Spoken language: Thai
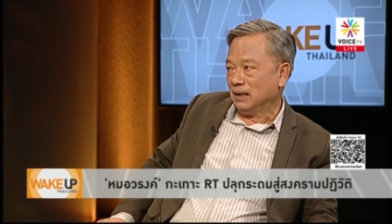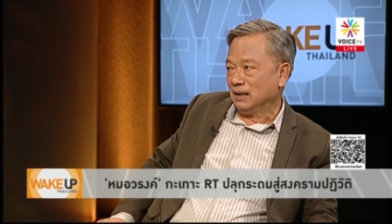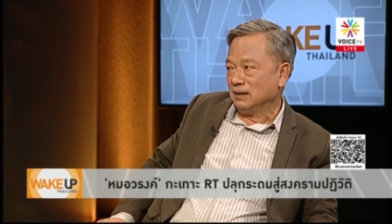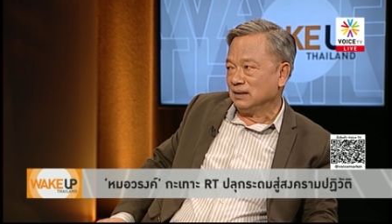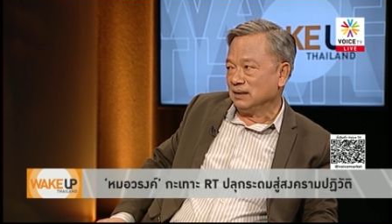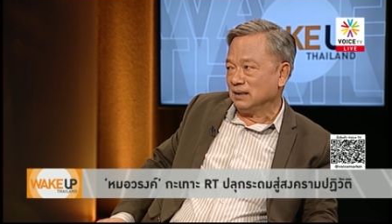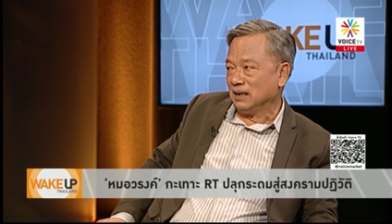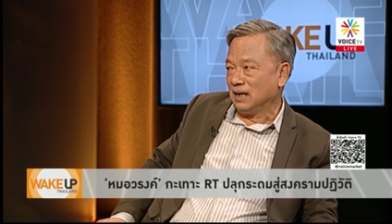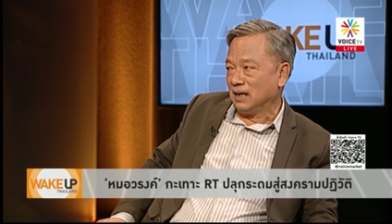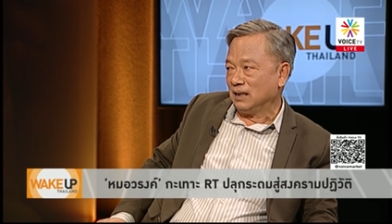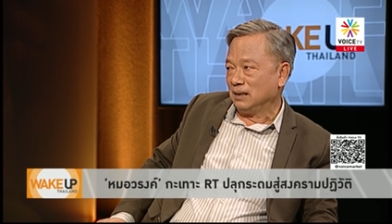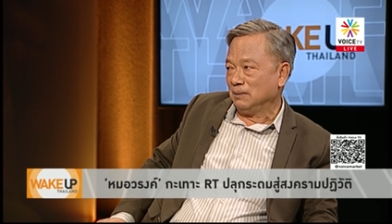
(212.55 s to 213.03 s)
ลัก
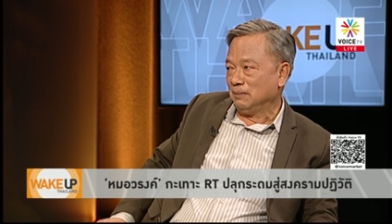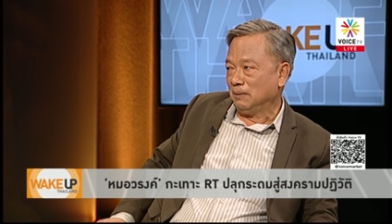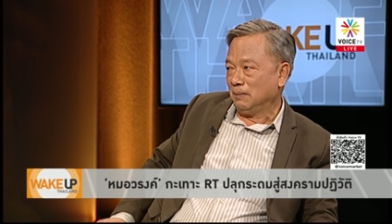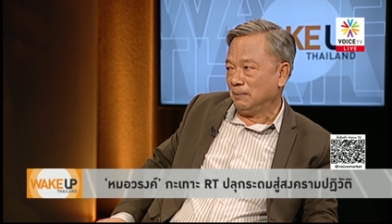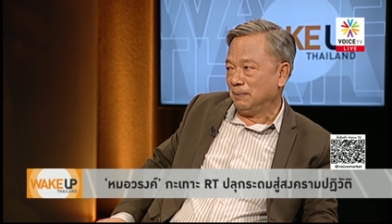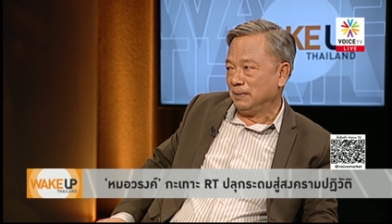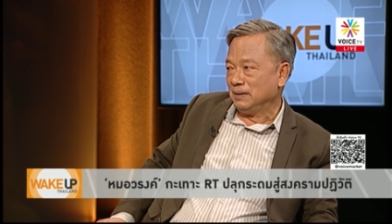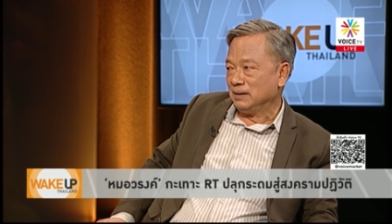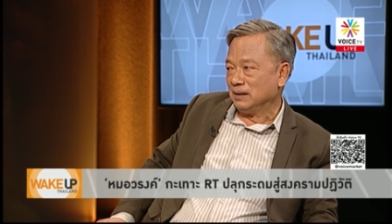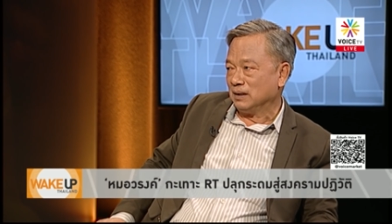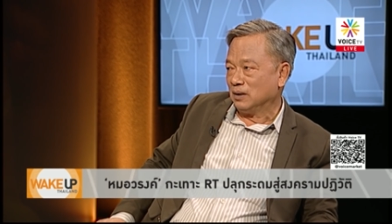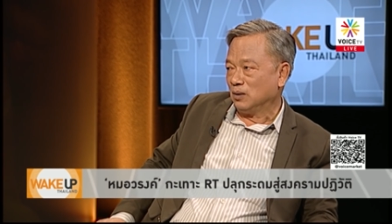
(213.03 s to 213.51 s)
ษณะที่มั
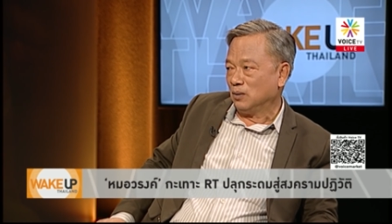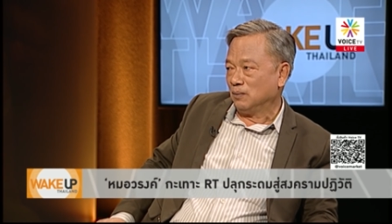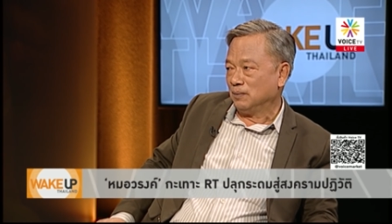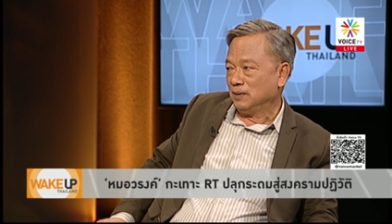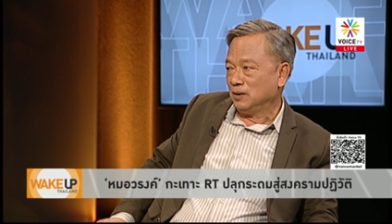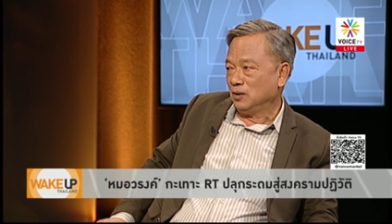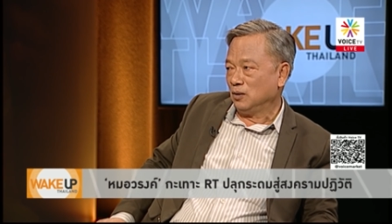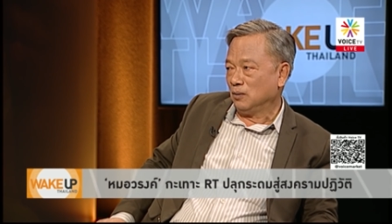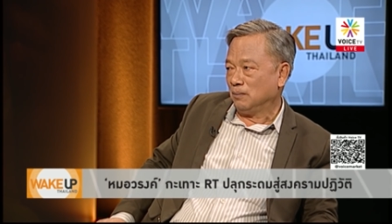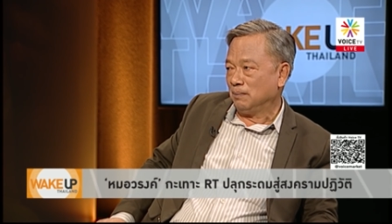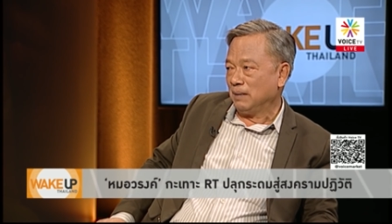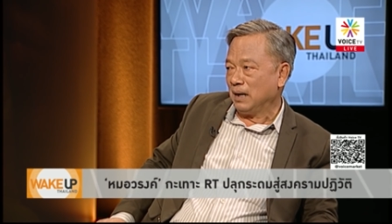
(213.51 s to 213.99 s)
นเป็นสังคม
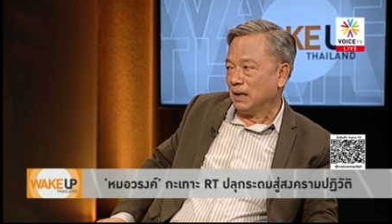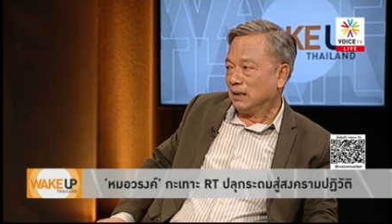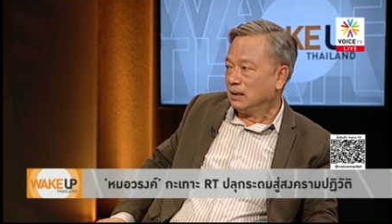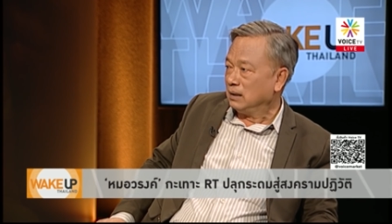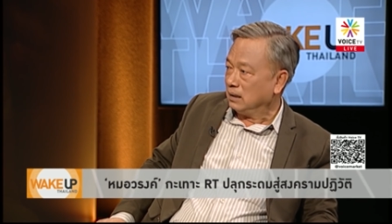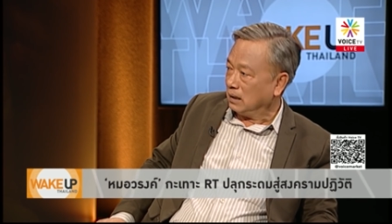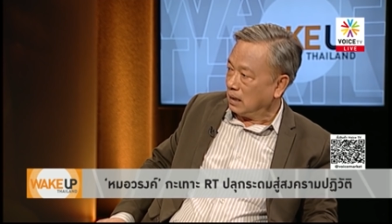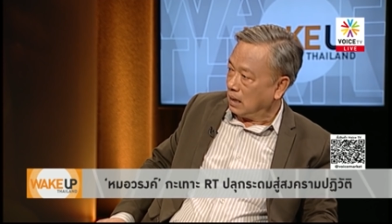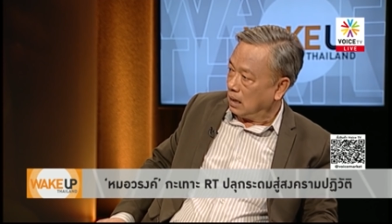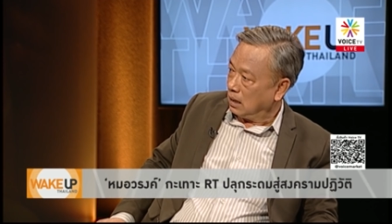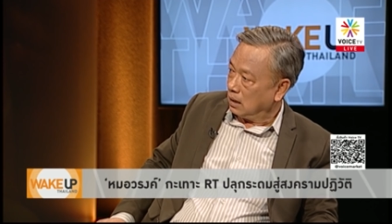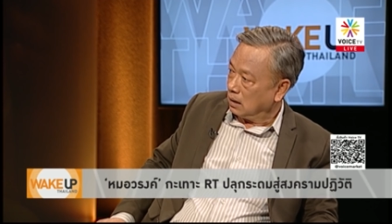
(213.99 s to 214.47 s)
นิยมมาก
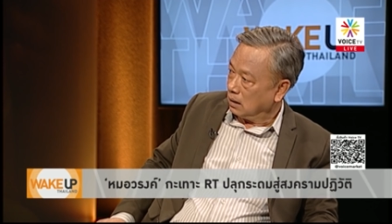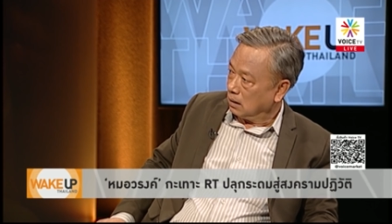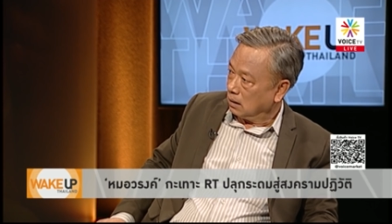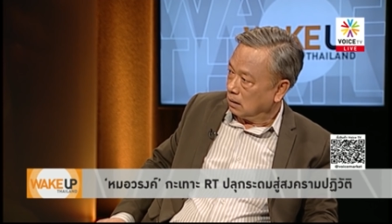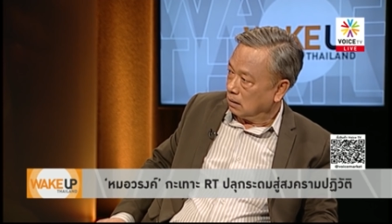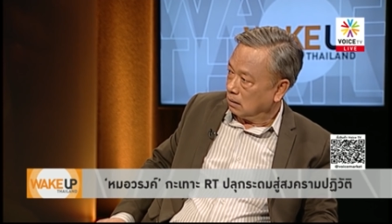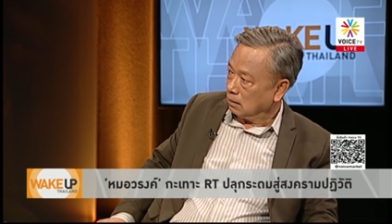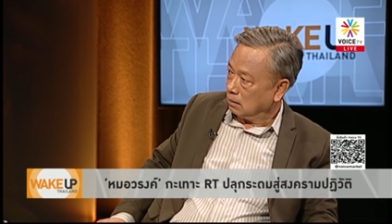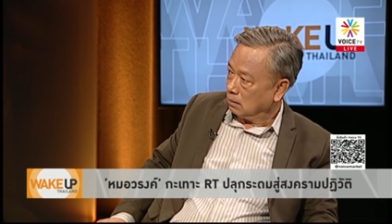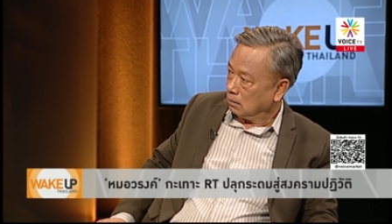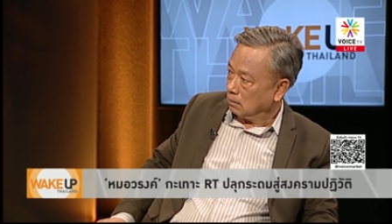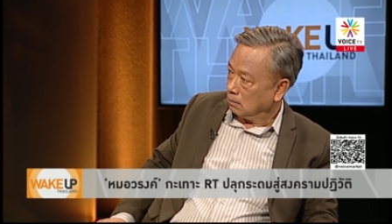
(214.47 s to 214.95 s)
ขึ้นนะ
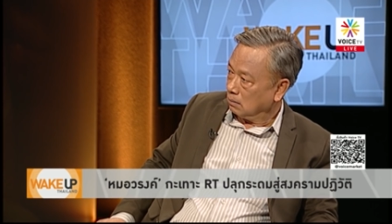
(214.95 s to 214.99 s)
ครับ